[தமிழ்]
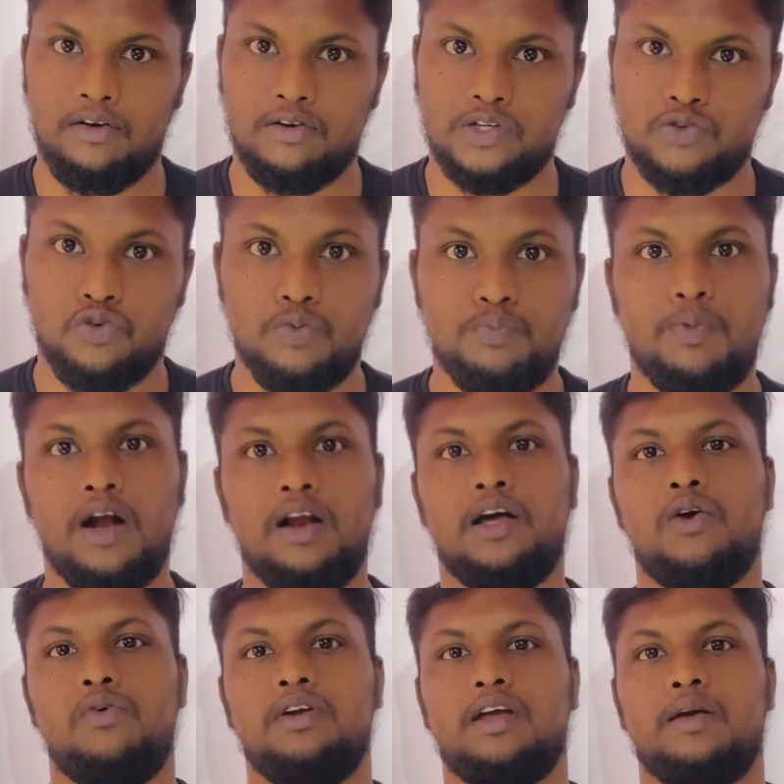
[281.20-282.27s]
ஃபுட்பால்
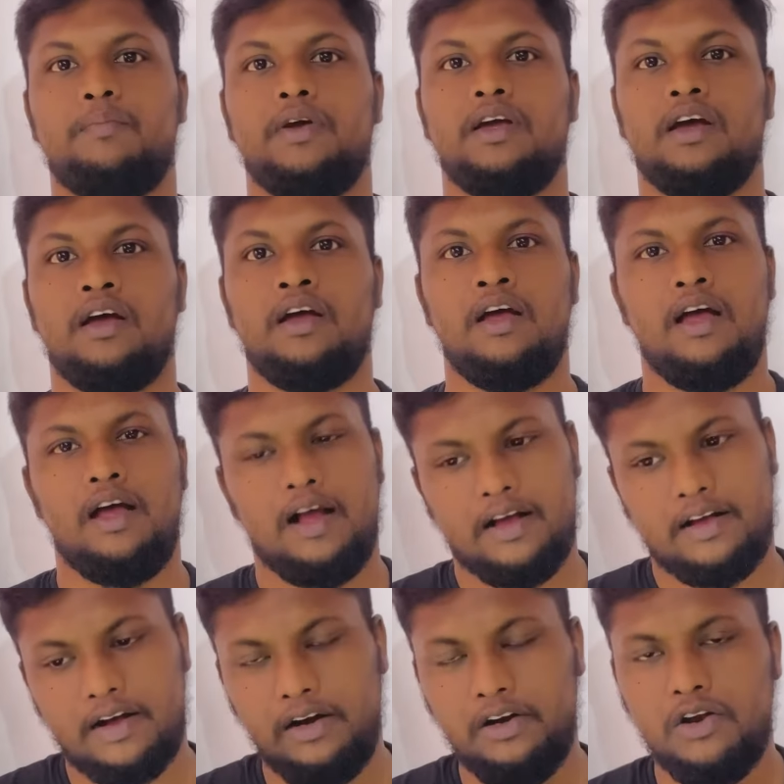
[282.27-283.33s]
கிரவுண்ட் கேட்பீங்க
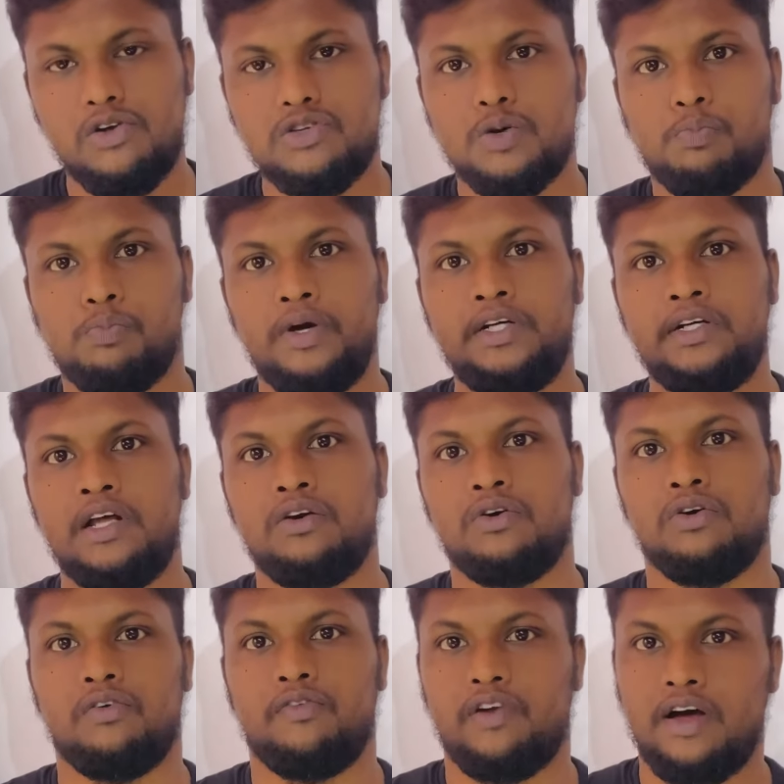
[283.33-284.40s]
கண்டினியூஸாக போயிட்டே
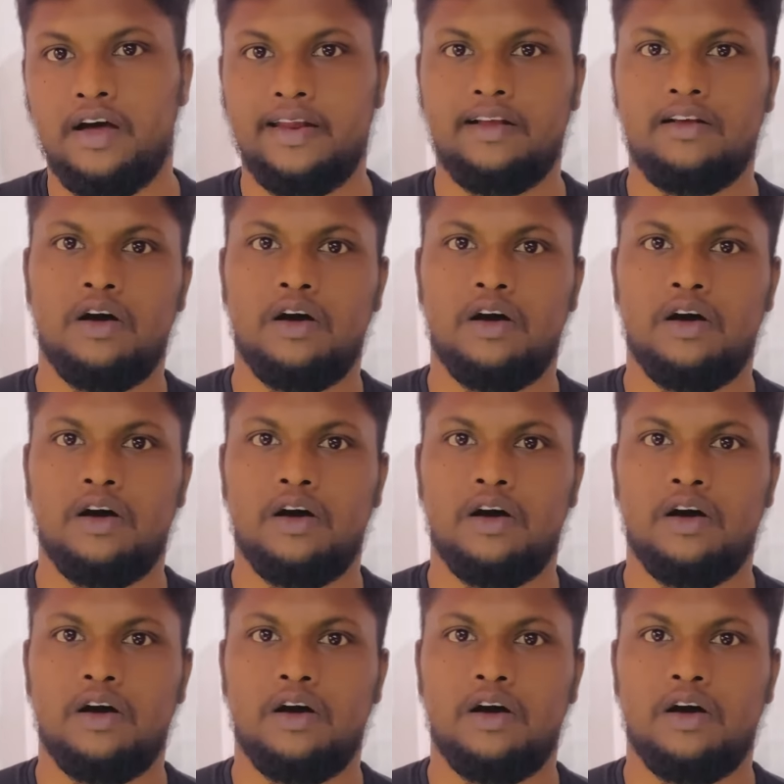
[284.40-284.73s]
இருக்கும் ஃபிராரி